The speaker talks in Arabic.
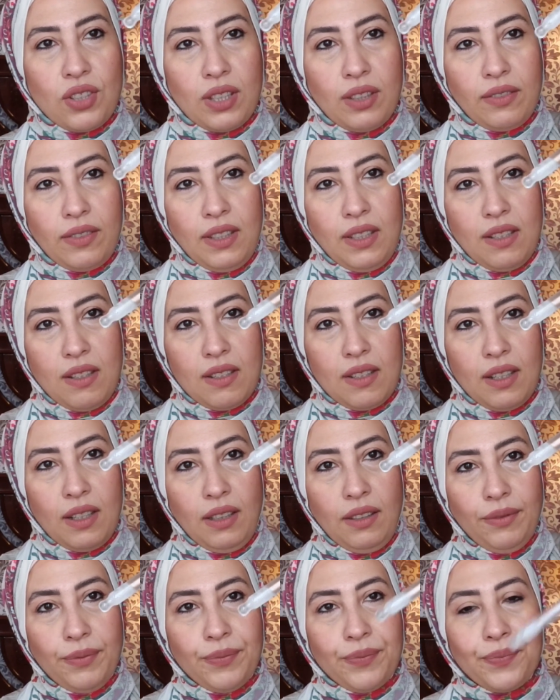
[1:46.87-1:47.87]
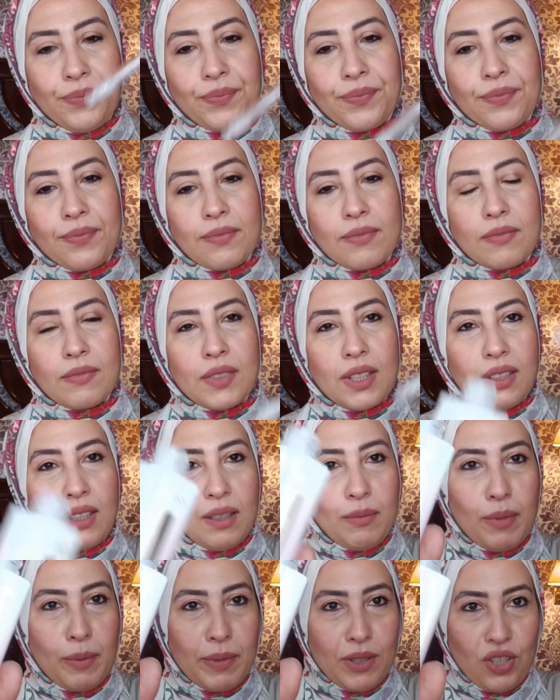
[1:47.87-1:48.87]
شايفين ازاي
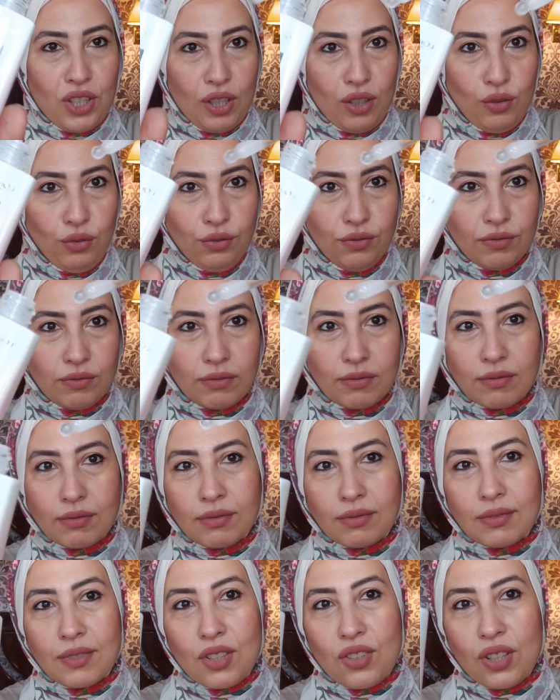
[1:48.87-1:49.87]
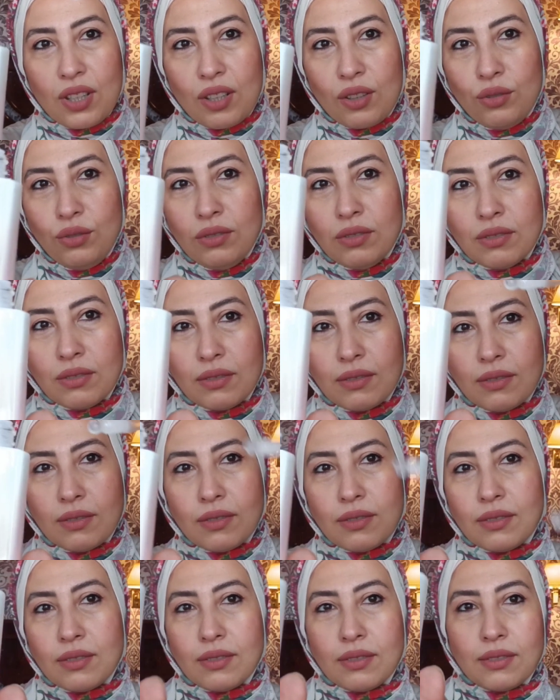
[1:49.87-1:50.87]
ده بيبقى شكله ده شكله
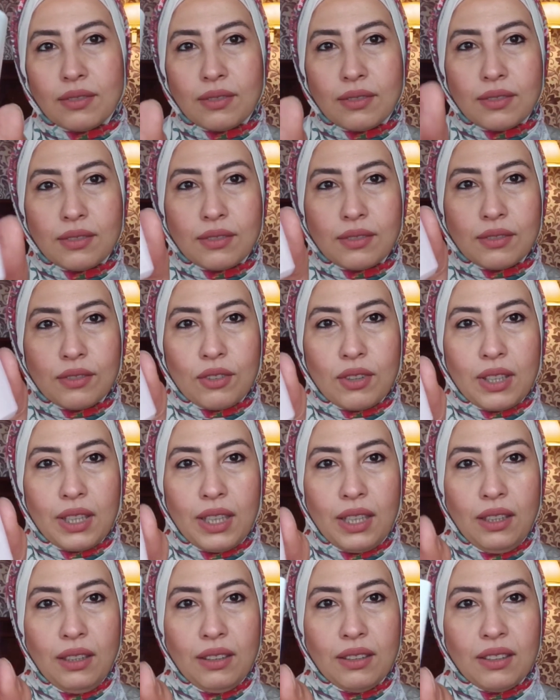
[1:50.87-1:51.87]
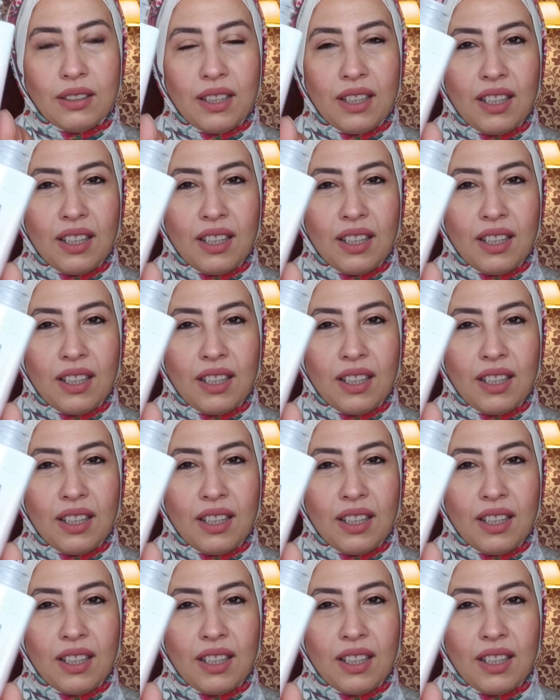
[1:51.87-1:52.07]
اوكي